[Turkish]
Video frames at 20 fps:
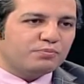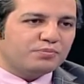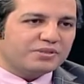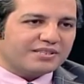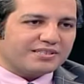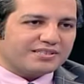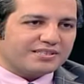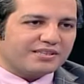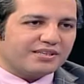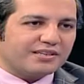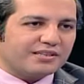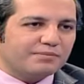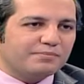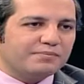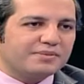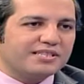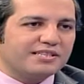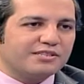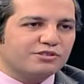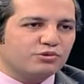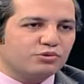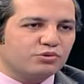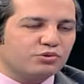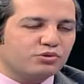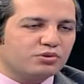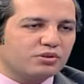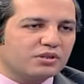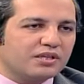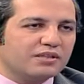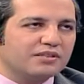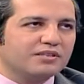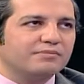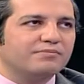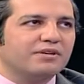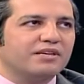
bir ses, kalın bir ses olduğunu anladım.